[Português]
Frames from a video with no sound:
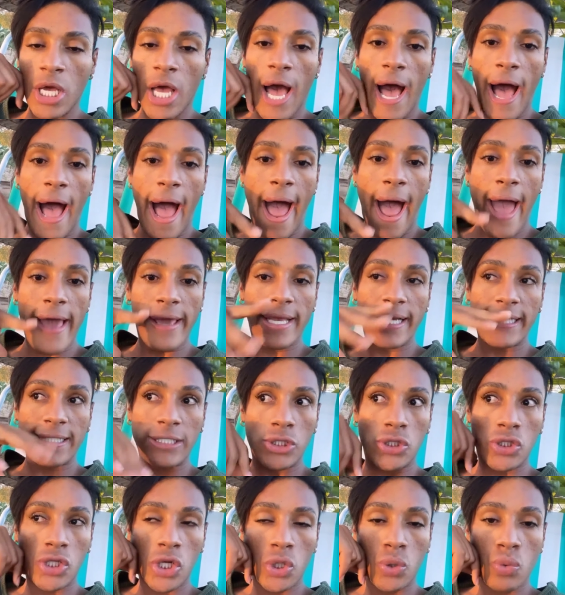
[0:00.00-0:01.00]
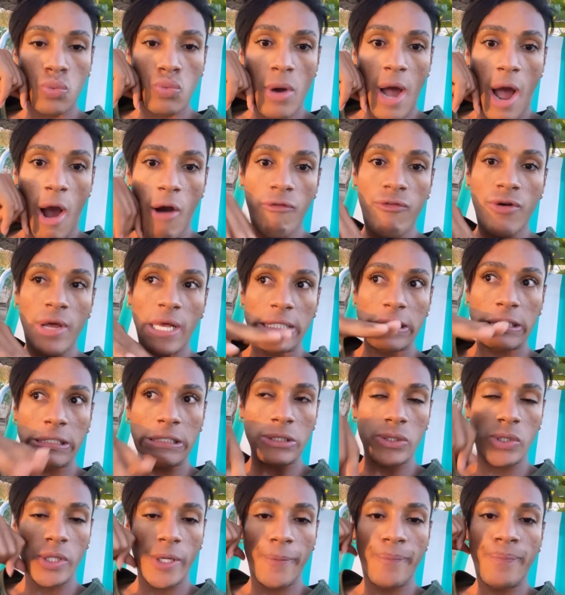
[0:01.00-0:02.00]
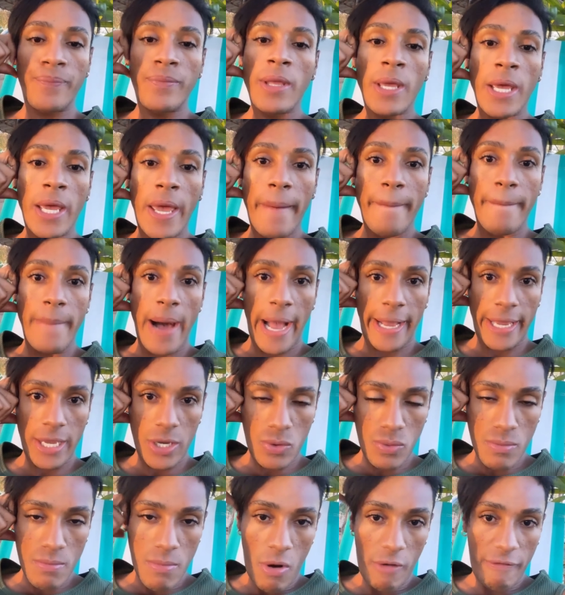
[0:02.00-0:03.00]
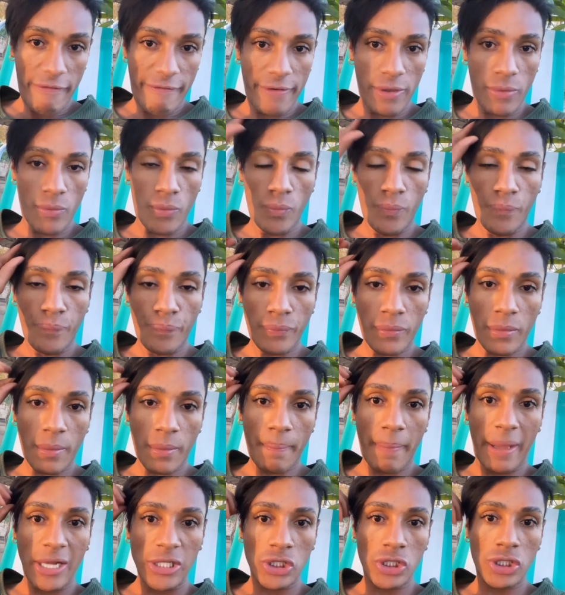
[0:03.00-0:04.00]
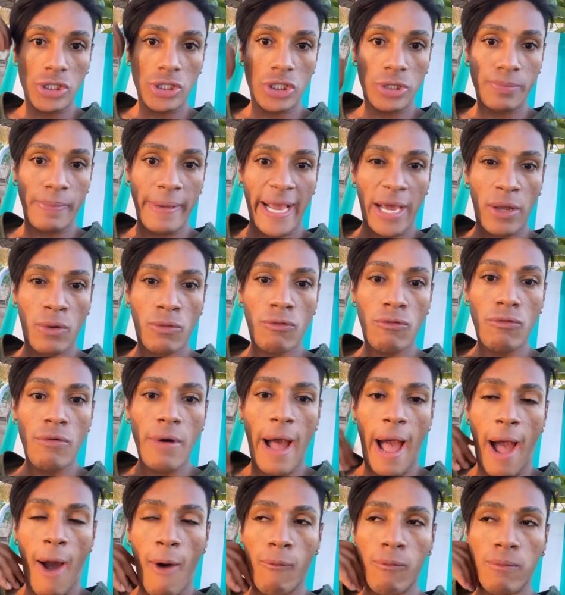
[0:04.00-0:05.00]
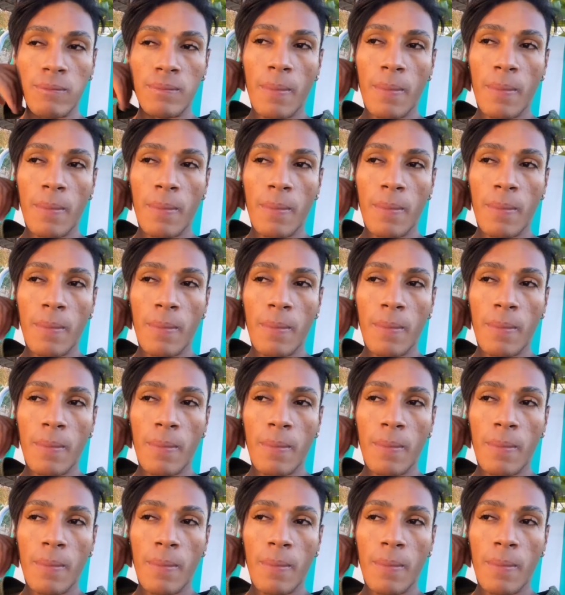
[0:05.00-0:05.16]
Aí essa história do curral foi assim, né? Marquei com o bofinho pra gente se pegar um curral.